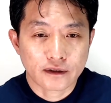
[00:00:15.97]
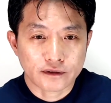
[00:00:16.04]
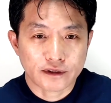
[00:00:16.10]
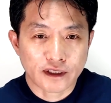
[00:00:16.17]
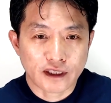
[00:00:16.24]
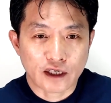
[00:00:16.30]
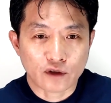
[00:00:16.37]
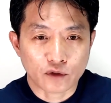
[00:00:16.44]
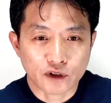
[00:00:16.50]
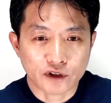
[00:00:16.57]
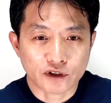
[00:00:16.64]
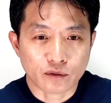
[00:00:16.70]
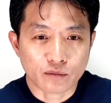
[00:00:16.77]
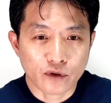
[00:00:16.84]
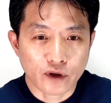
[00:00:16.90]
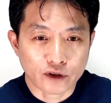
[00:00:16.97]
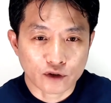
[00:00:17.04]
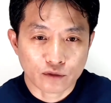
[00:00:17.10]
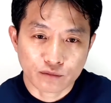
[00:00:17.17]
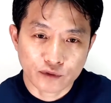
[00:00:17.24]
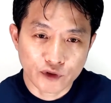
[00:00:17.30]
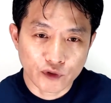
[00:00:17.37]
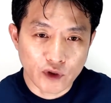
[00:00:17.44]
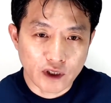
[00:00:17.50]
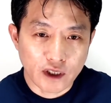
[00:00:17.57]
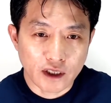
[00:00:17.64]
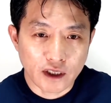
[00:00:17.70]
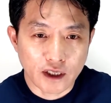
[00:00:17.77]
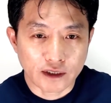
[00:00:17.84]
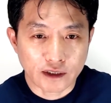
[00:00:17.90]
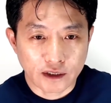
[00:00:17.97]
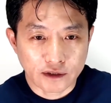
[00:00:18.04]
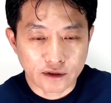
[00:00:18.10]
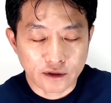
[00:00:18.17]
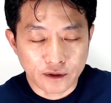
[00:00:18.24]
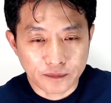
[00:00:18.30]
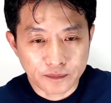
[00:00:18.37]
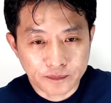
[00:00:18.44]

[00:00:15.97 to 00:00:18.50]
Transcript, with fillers: 제가 알고 있는 정보가 좀 부정확한 것 같아서